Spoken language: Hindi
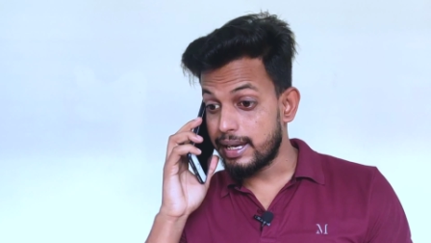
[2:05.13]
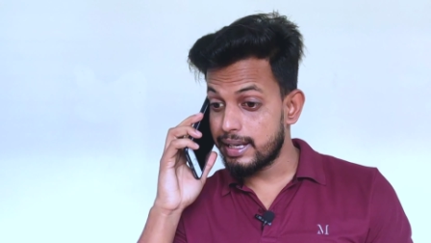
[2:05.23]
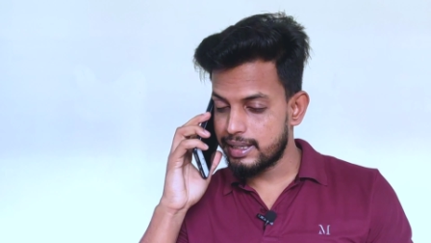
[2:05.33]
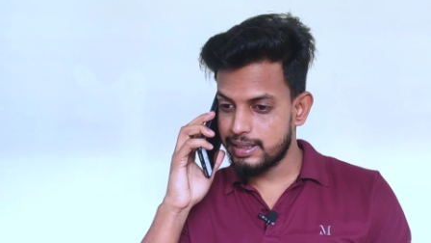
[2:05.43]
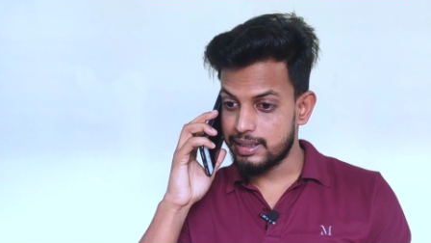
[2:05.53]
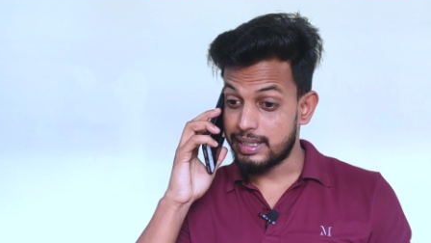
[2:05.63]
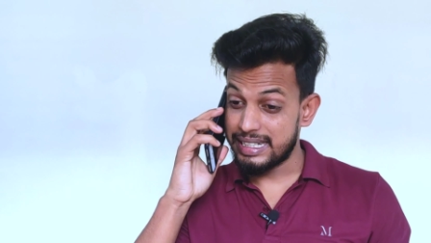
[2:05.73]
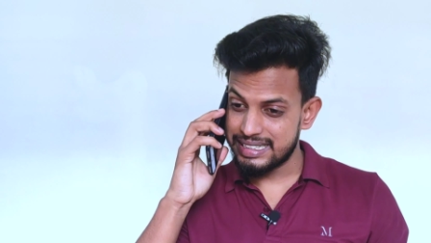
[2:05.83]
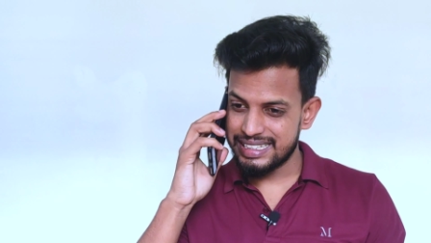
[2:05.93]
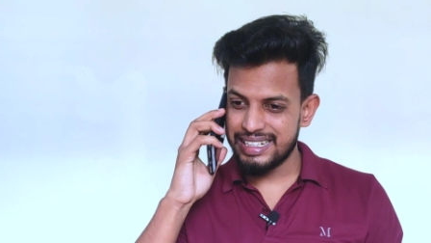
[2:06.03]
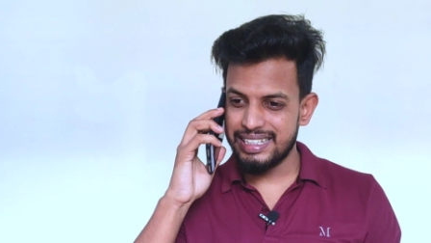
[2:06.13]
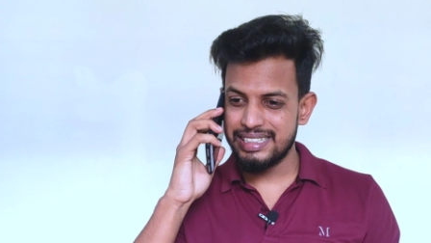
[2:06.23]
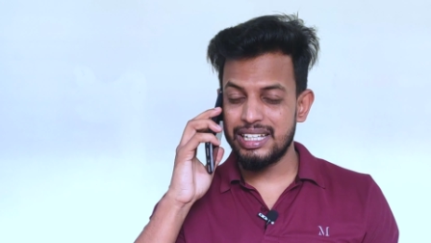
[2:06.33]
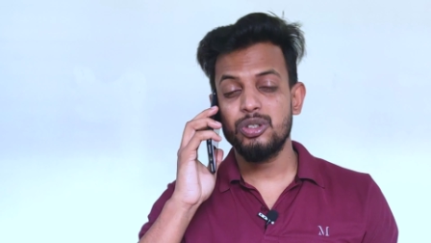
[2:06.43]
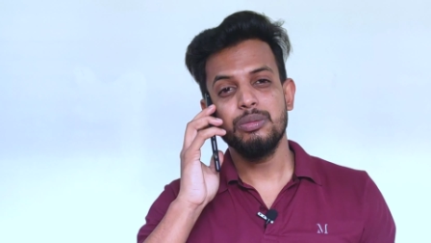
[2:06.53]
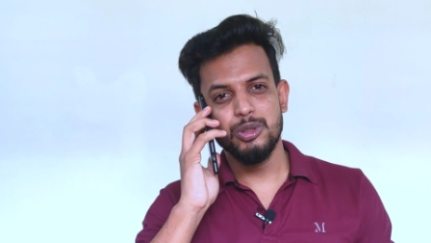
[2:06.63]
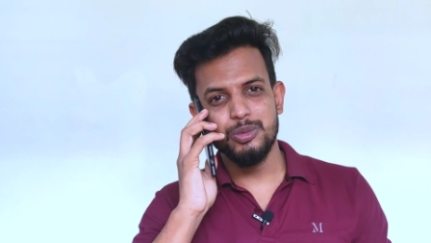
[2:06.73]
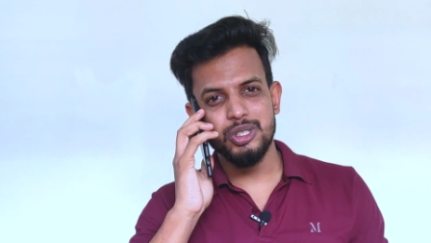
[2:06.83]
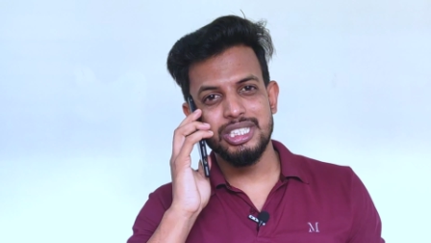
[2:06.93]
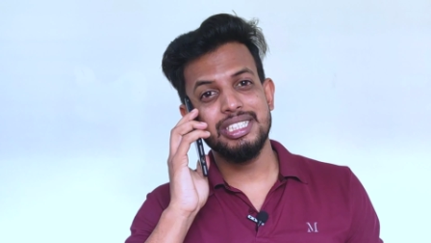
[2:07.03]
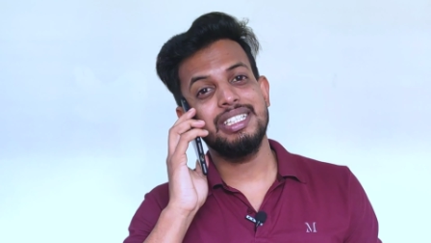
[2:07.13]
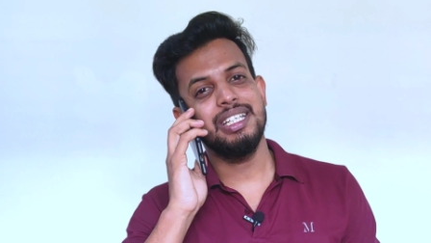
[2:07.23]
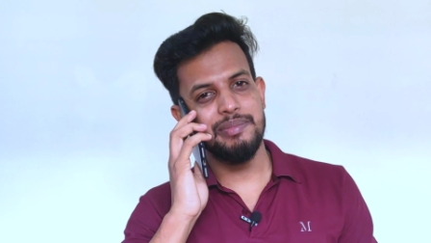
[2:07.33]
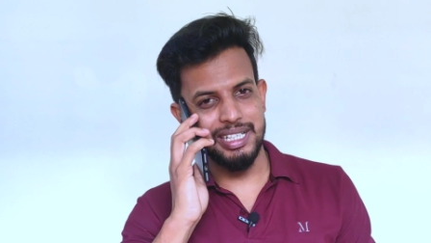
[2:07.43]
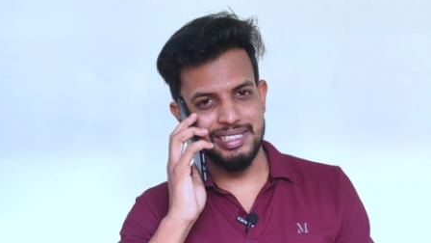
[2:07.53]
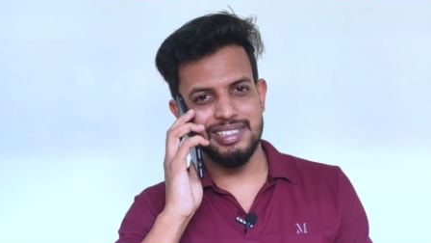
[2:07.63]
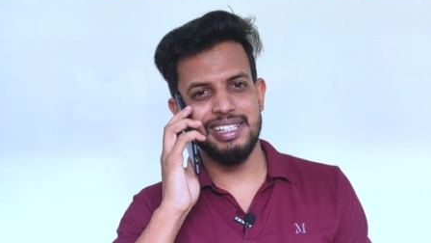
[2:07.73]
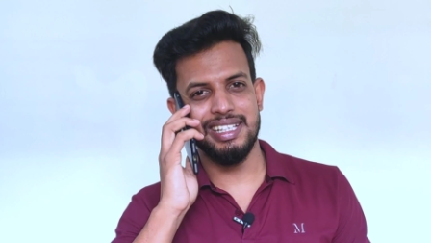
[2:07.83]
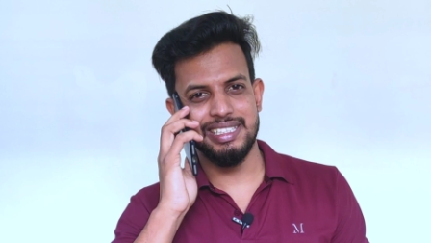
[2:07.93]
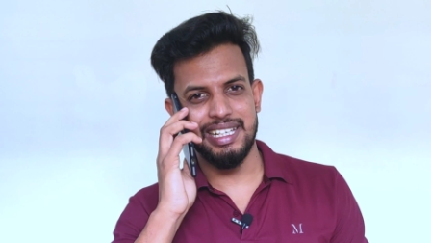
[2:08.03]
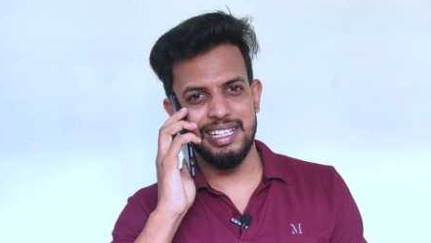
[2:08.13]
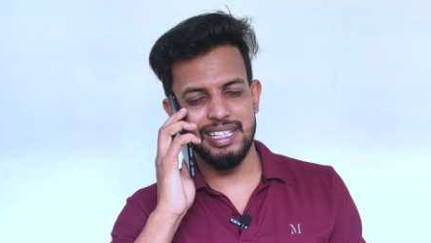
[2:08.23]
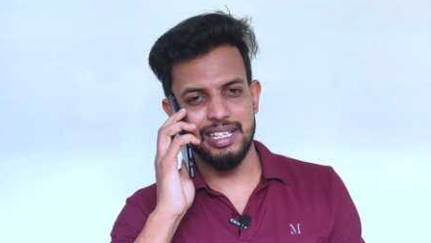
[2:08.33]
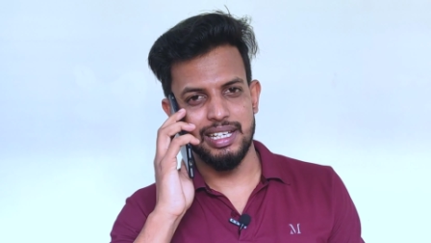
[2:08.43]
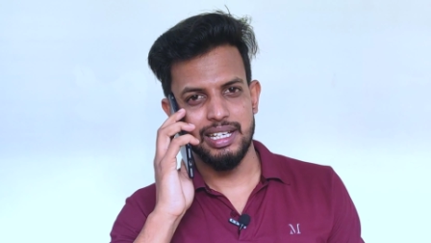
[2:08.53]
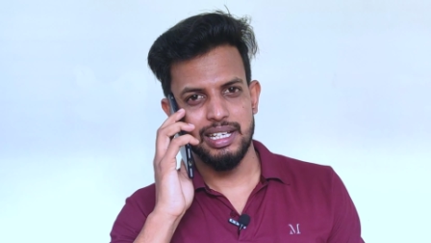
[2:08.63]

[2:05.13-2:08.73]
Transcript: अगर हाँ अगर जाना ही है तो मोमोज़ की चटनी हम घर से लेके जाएंगे